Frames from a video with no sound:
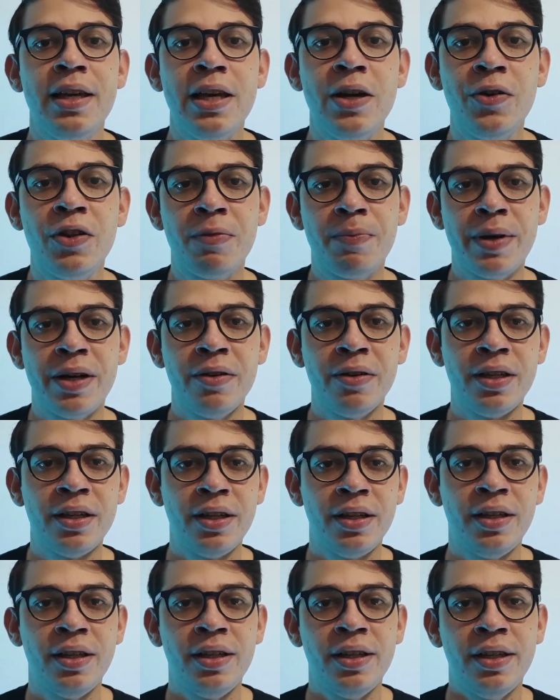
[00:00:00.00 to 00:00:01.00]
Eu espero
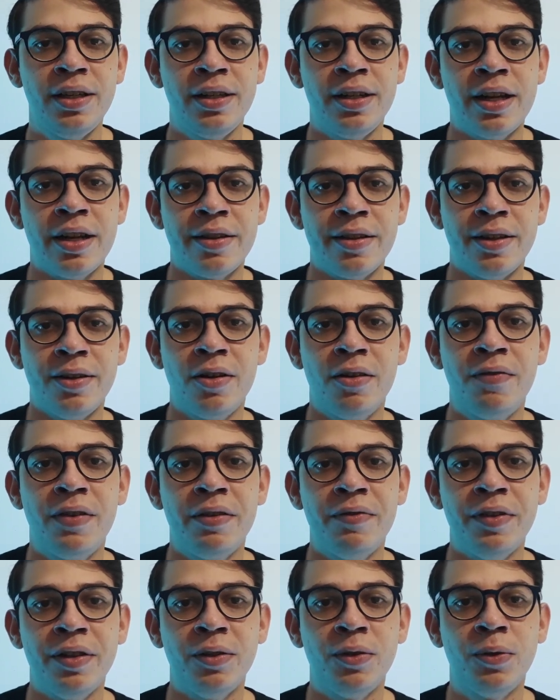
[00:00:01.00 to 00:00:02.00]
que nessa nova
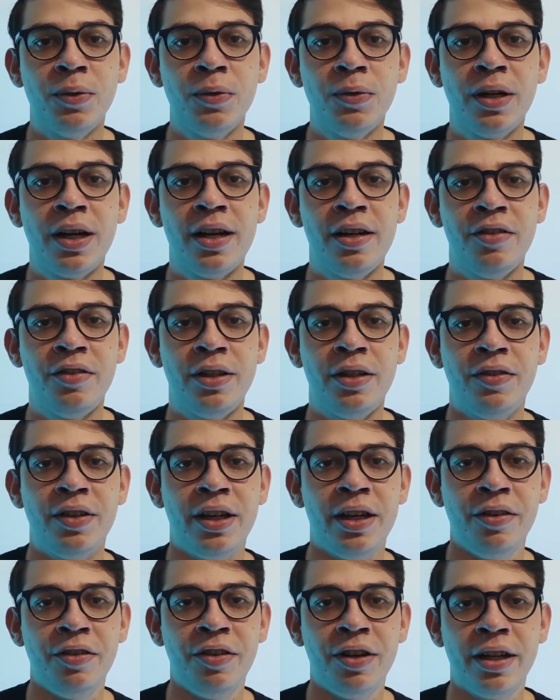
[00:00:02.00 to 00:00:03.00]
aventura ela esteja
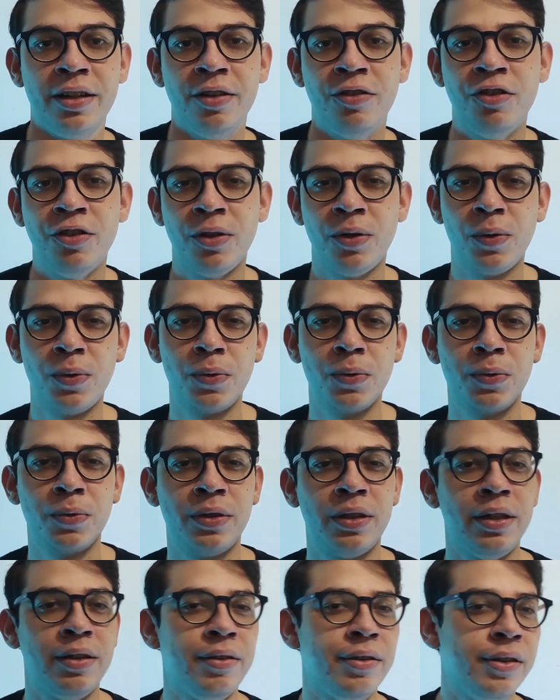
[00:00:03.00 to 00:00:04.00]
recheada de
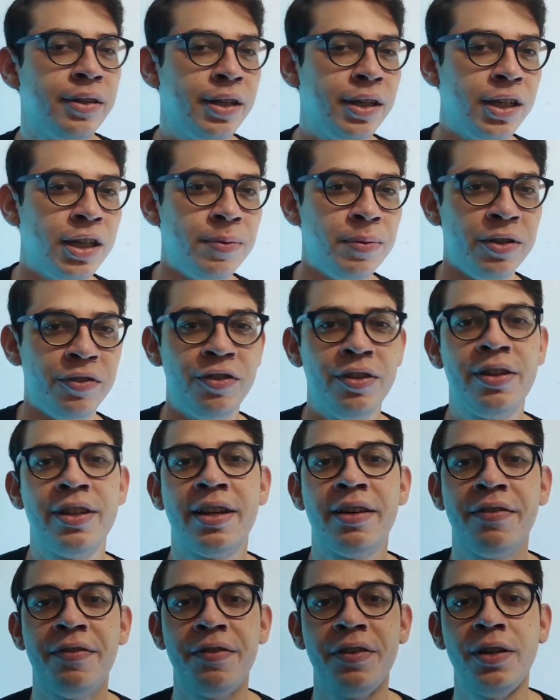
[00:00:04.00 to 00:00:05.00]
lutas, dramas,
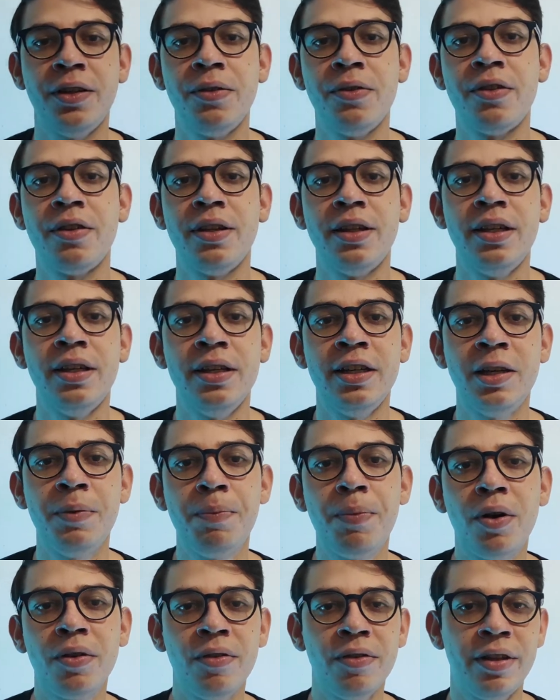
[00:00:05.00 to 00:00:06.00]
desafios que
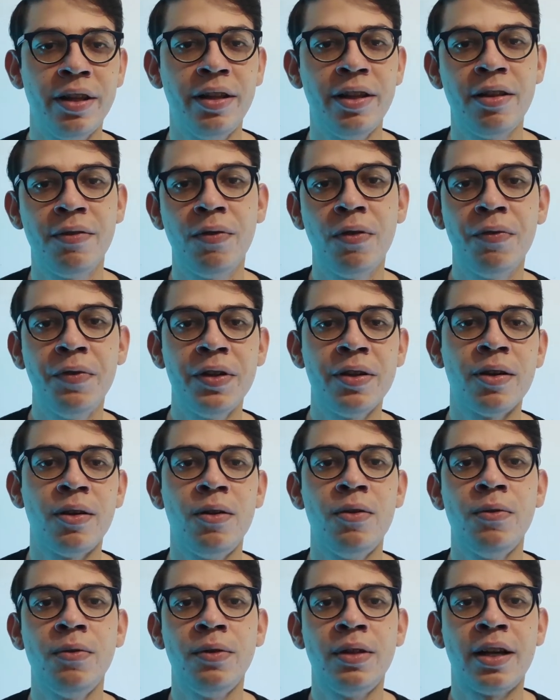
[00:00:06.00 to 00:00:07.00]
possam ser desenvolvidos ao
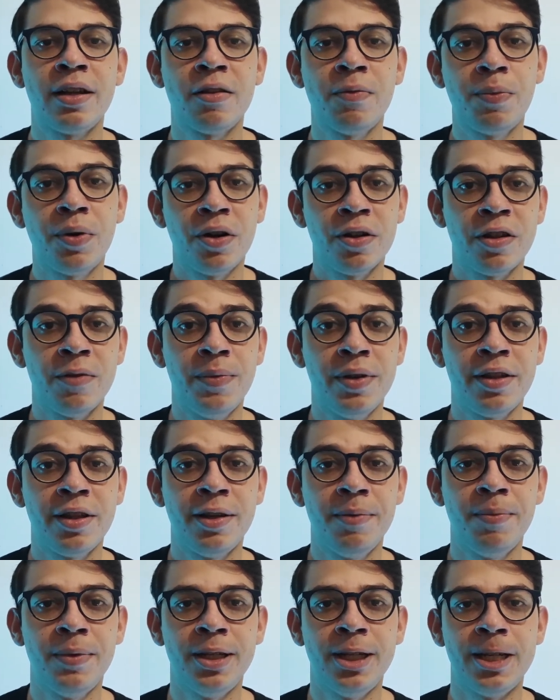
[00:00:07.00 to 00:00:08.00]
longo das próximas
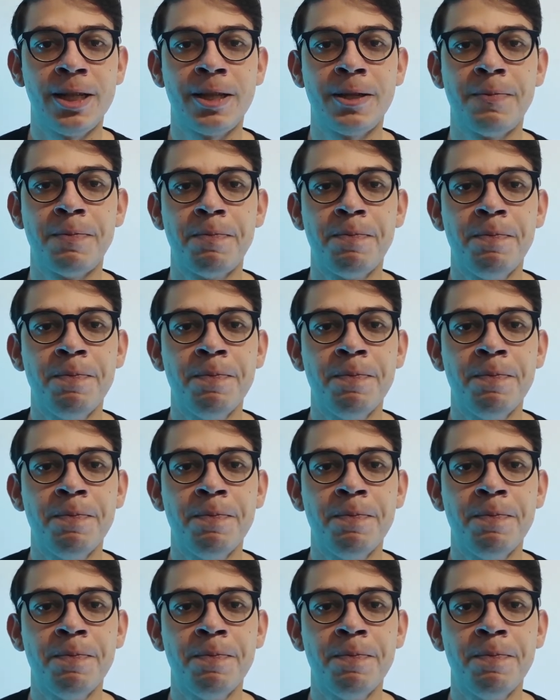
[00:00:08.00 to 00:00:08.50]
semanas.